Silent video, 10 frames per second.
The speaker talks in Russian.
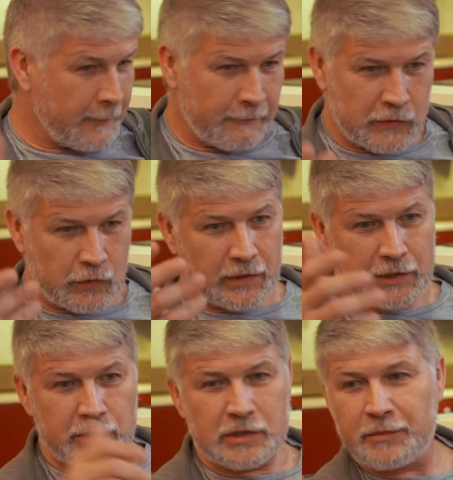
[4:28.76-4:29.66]
И все,
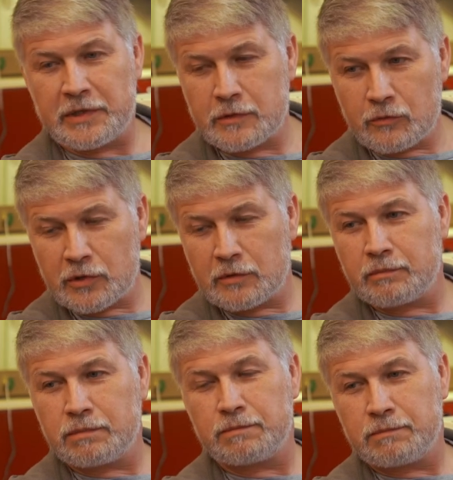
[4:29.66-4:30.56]
я через месяц уже
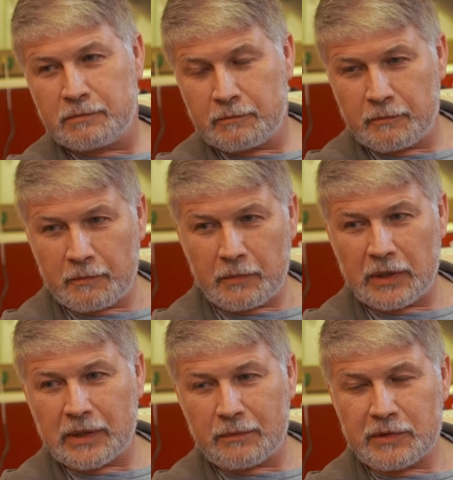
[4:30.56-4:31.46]

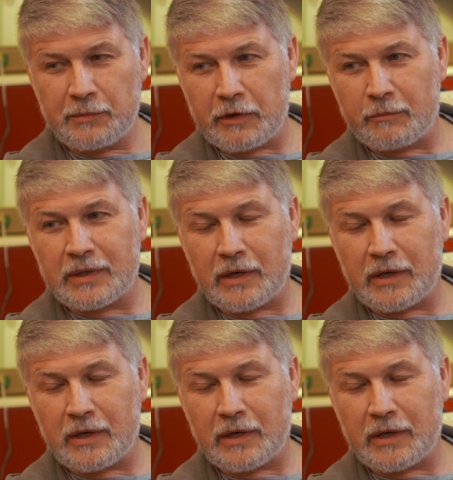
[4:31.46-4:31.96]
был там с первыми